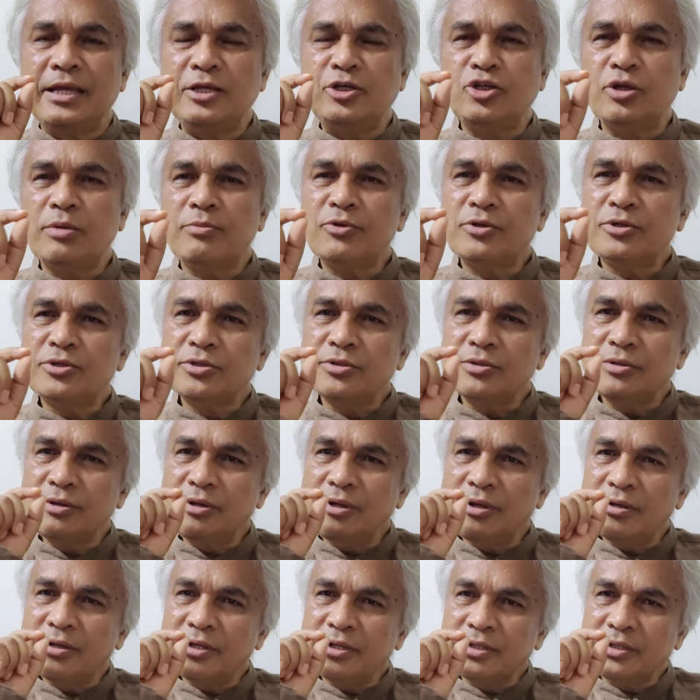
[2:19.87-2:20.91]
এই
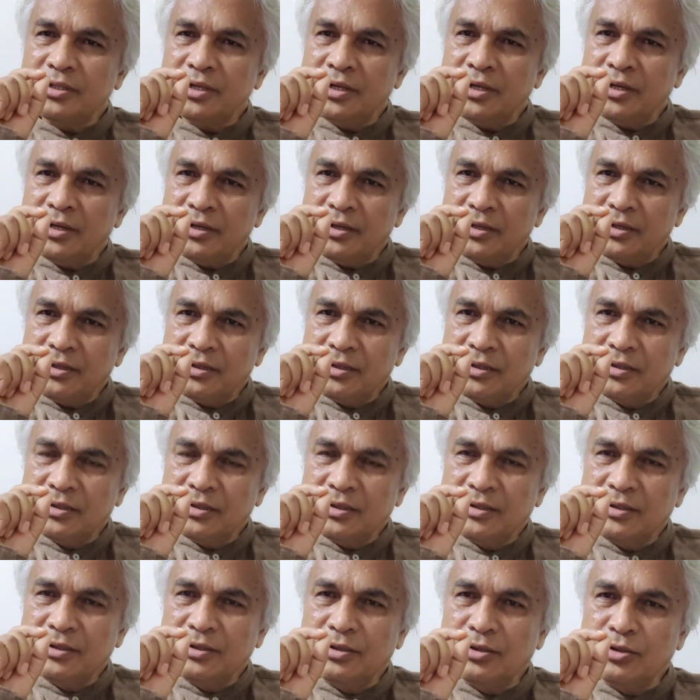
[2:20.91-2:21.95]
সমস্যাগুলো অনেকটা
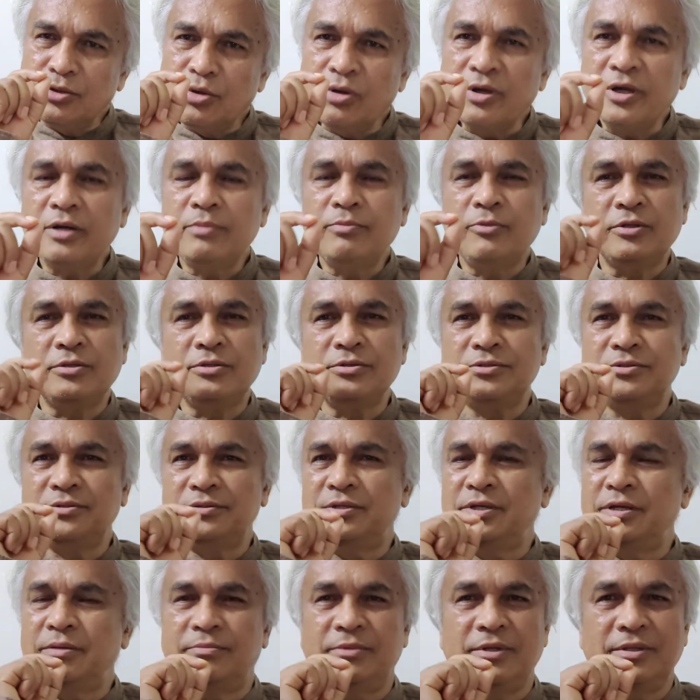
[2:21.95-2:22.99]
রোগের মতো
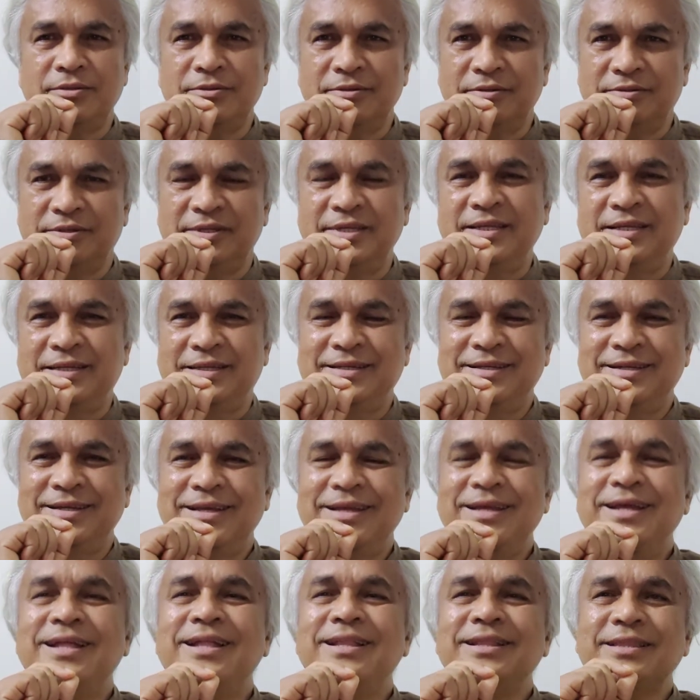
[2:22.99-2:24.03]
যদি আমরা ধরি
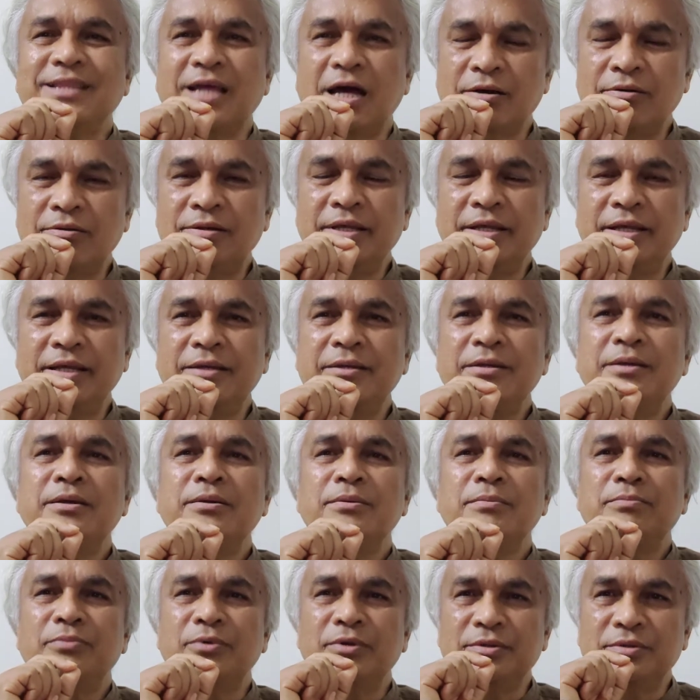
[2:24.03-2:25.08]
তাহলে
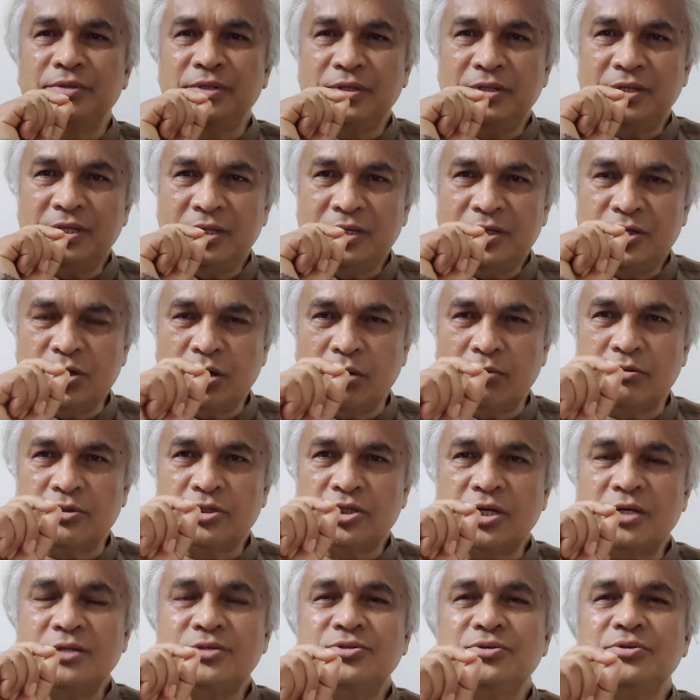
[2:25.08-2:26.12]
প্রতিটি
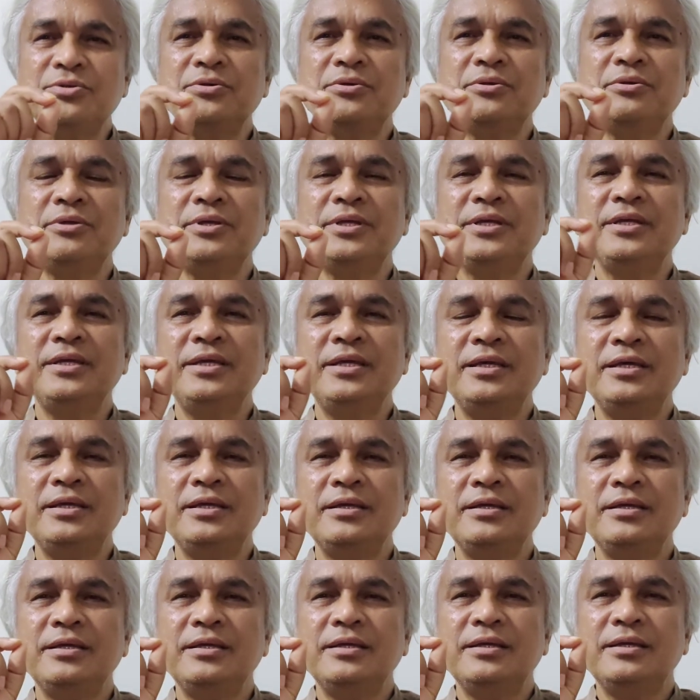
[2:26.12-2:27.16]
সমস্যার জন্যই কি
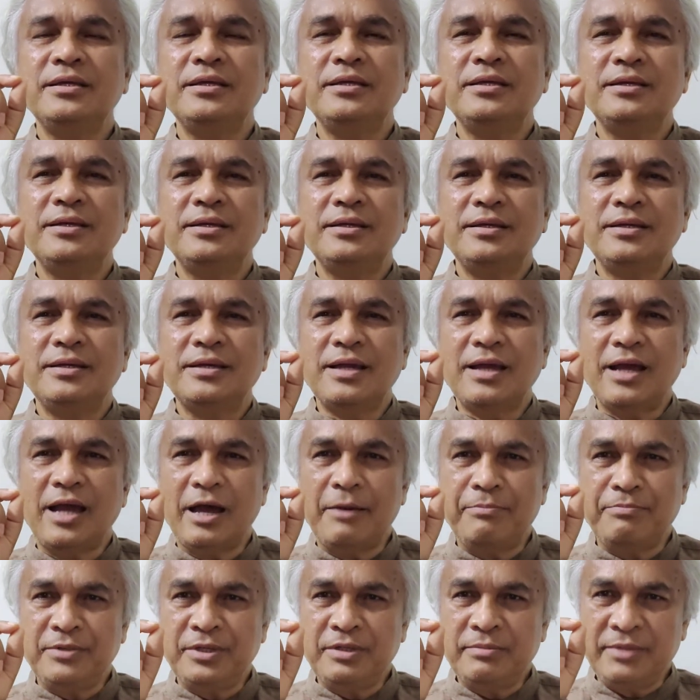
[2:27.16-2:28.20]

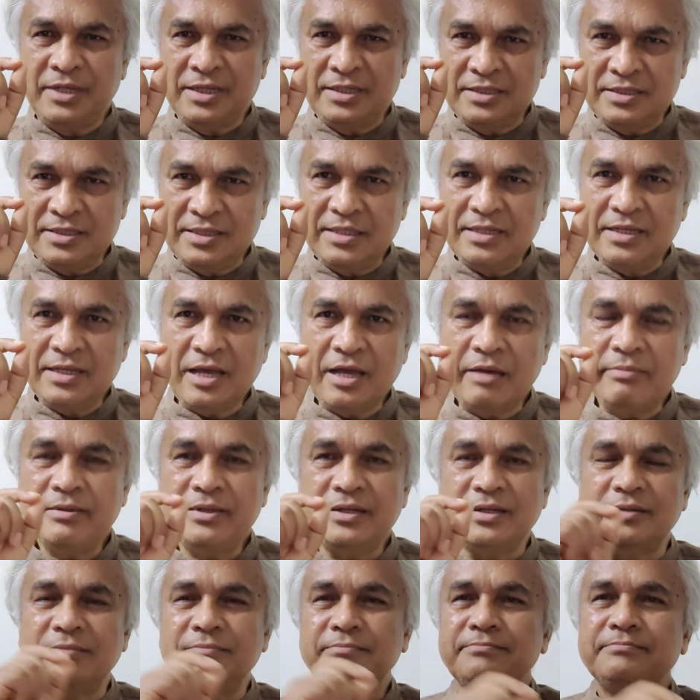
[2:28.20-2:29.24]
আপনি মেডিসিন
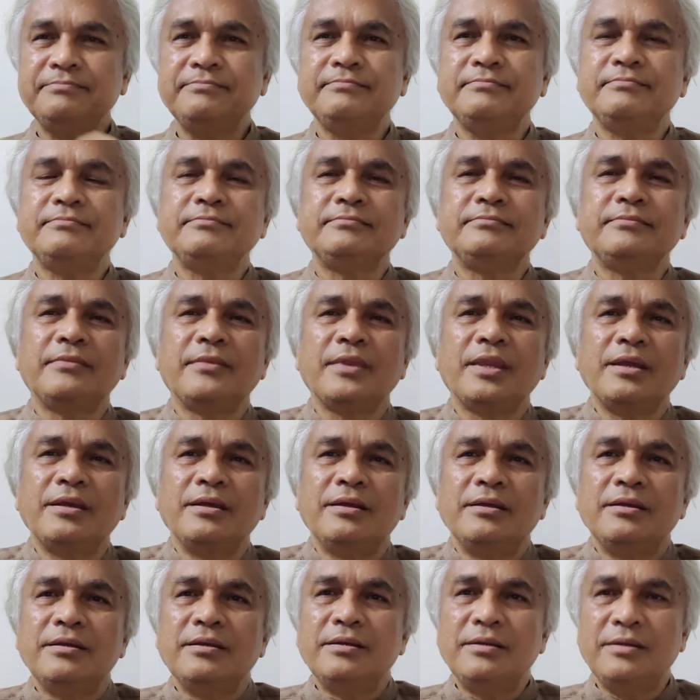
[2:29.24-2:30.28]
খাবেন
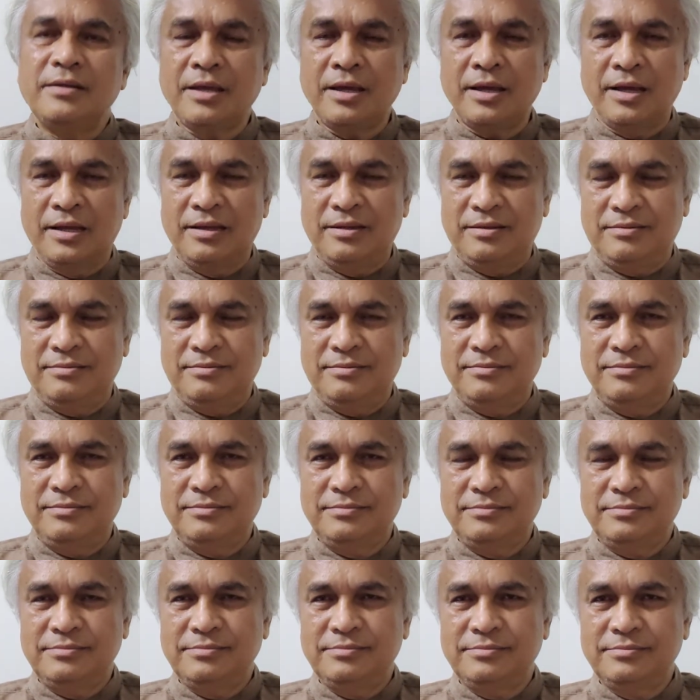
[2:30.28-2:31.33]
না
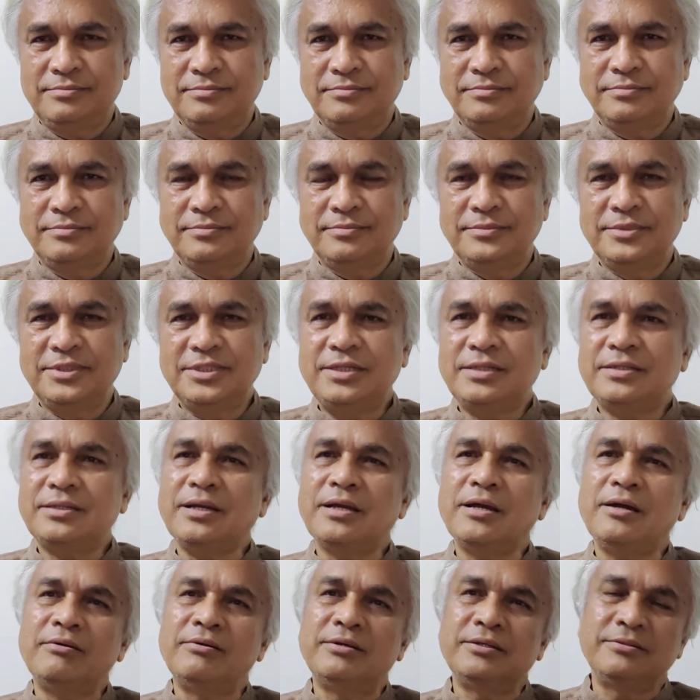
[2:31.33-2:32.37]

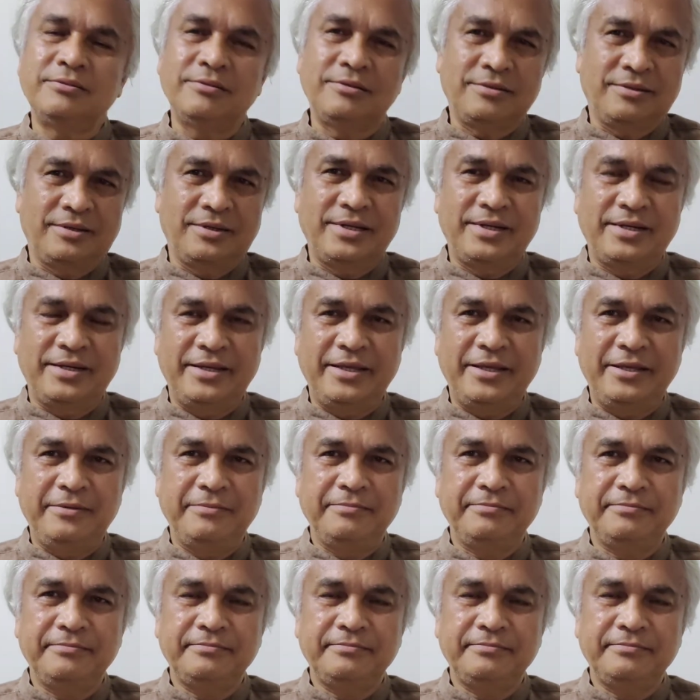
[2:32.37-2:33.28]
সেটা খাওয়ার দরকার নেই